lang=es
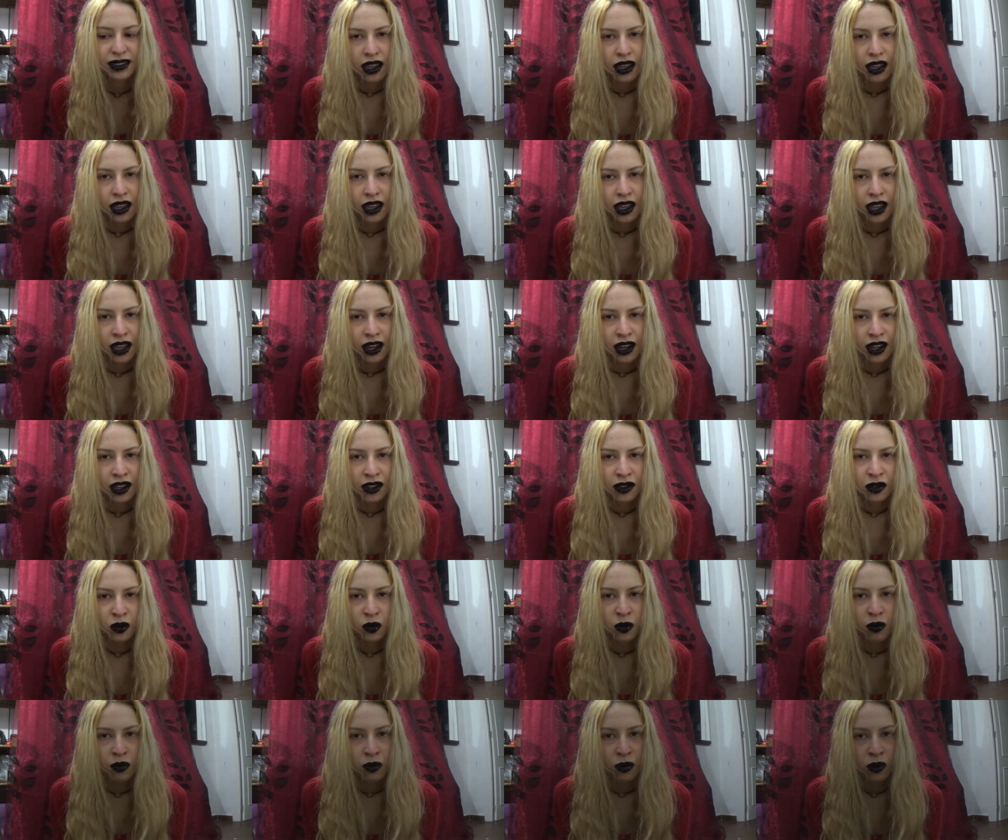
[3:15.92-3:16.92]
Eres
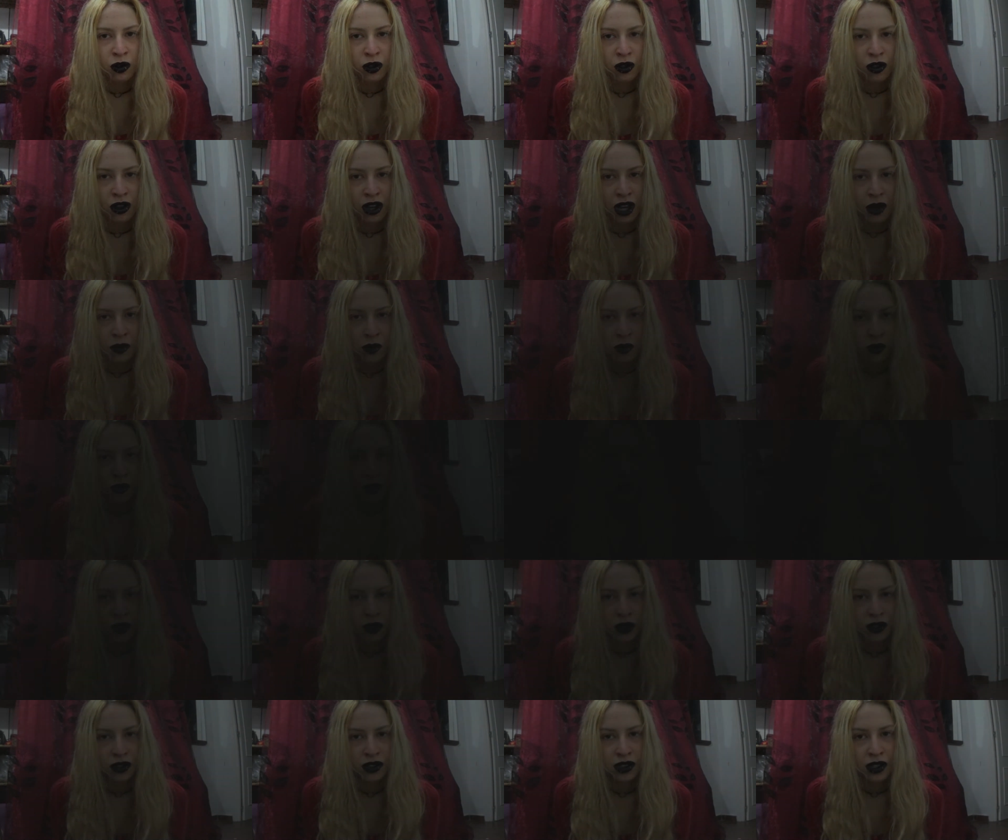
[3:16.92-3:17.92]
un puto
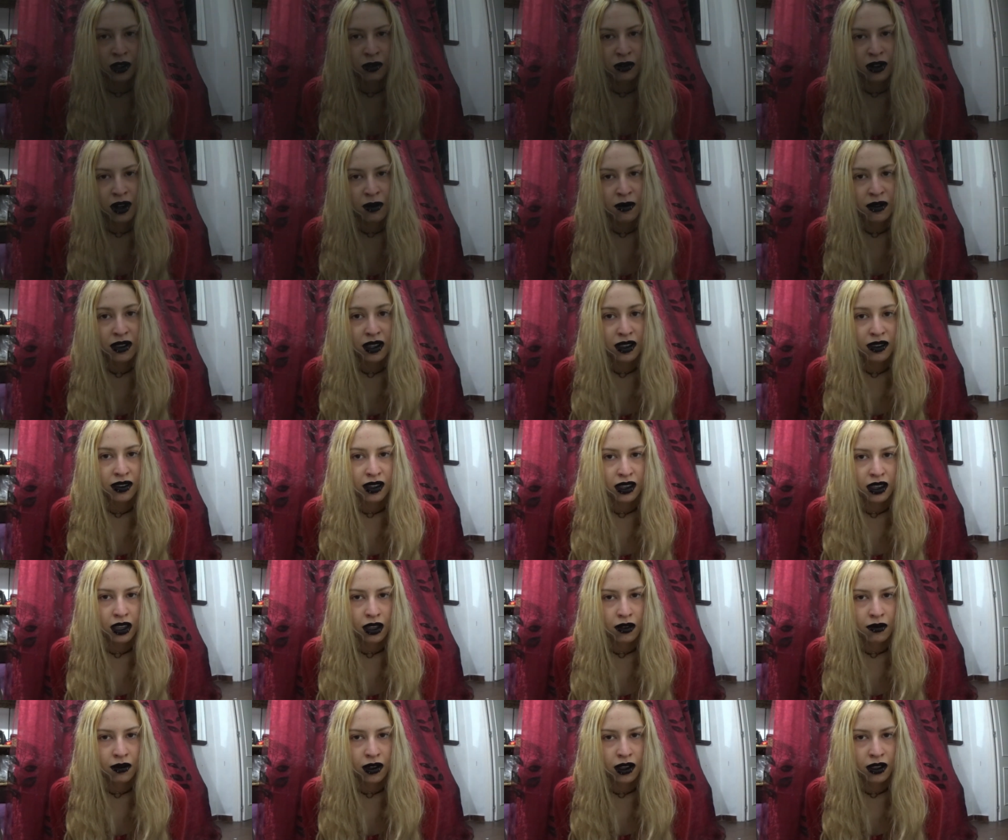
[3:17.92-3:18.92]
capullo. Seguramente si
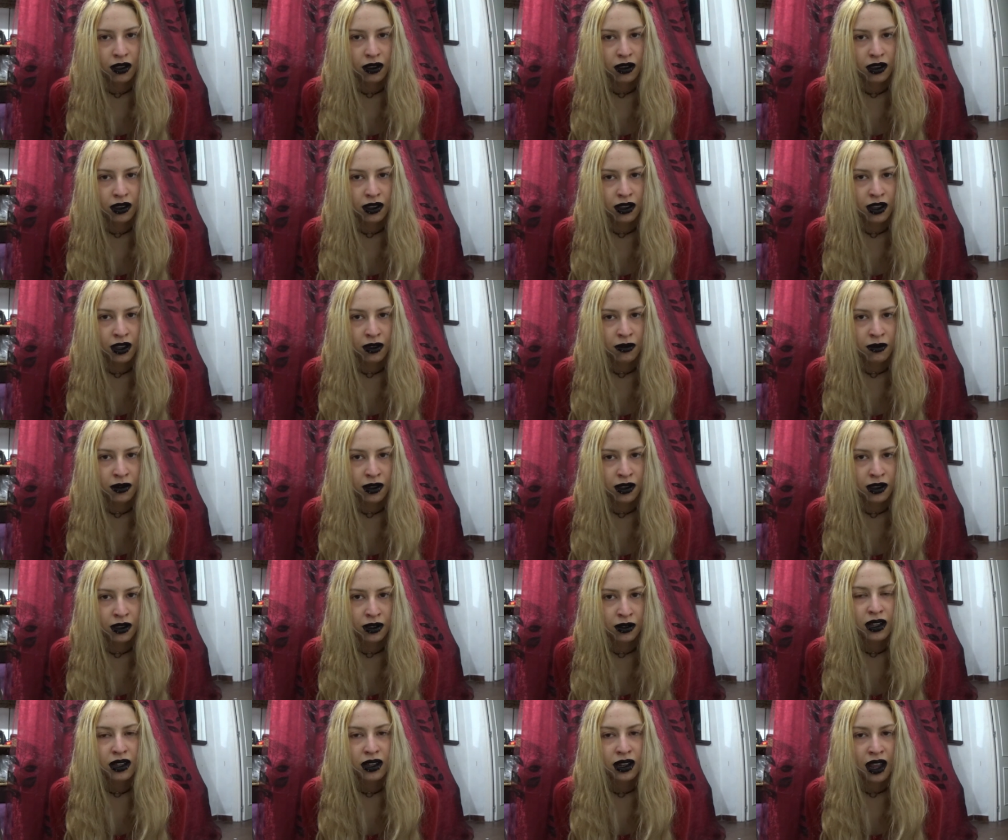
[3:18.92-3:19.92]
estás viendo este
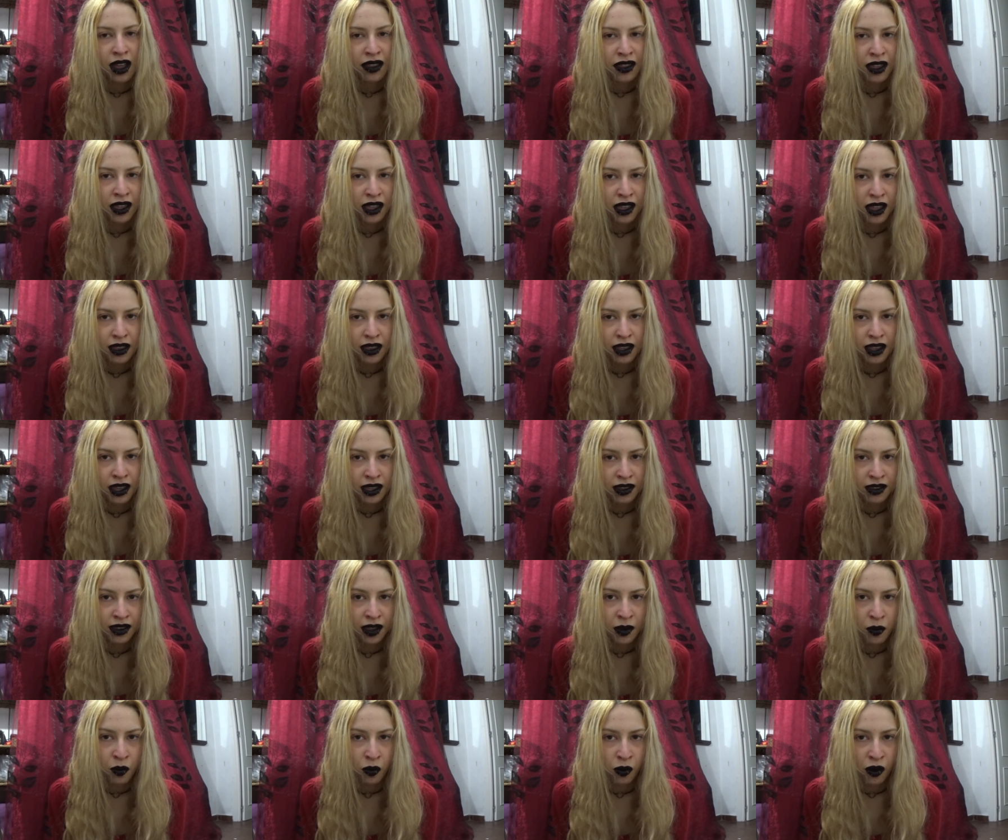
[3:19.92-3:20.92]
vídeo nadie de
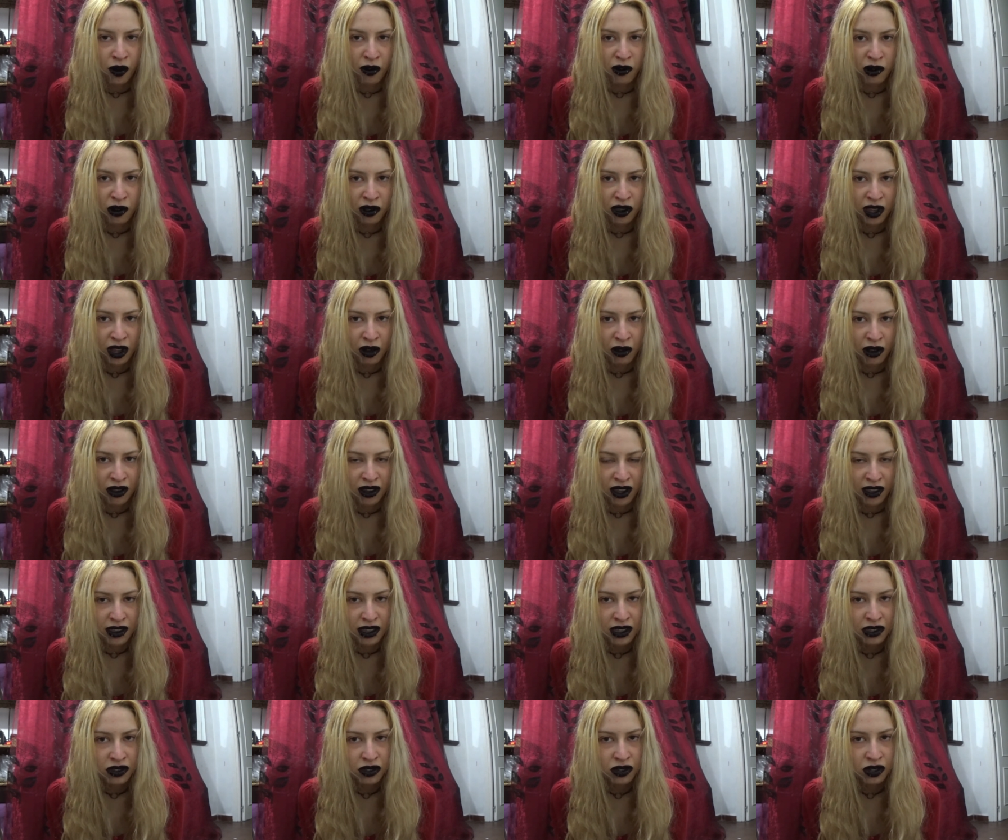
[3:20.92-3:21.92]
este pueblo te lo haya
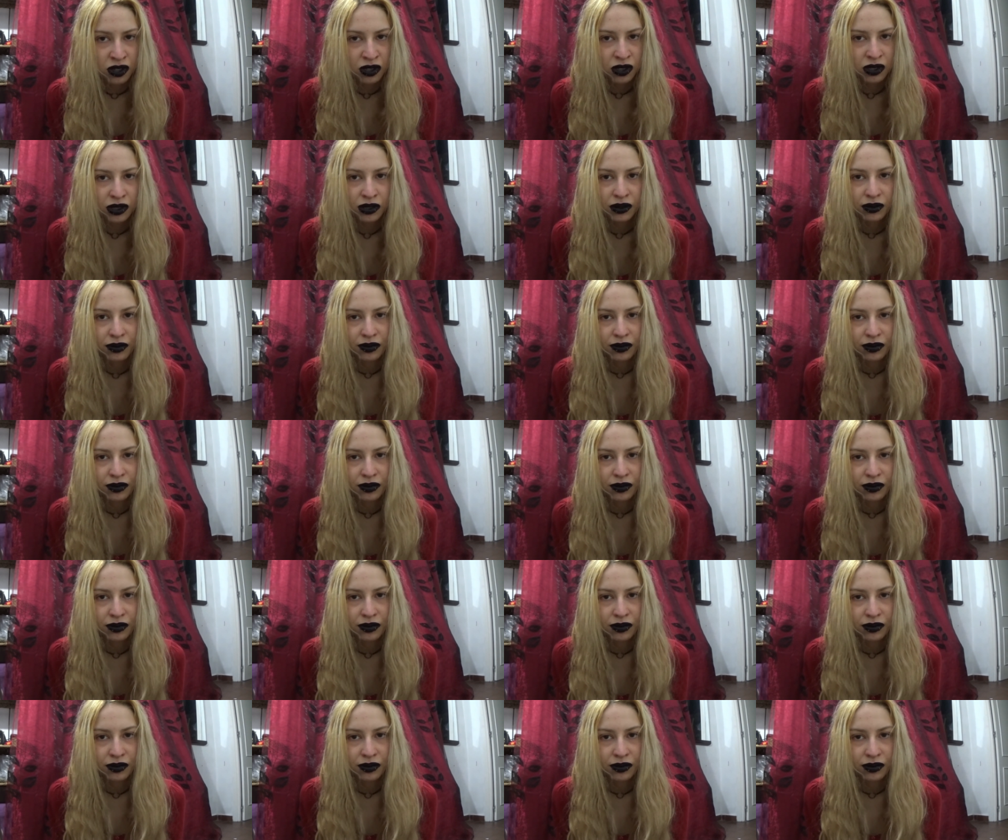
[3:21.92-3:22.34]
dicho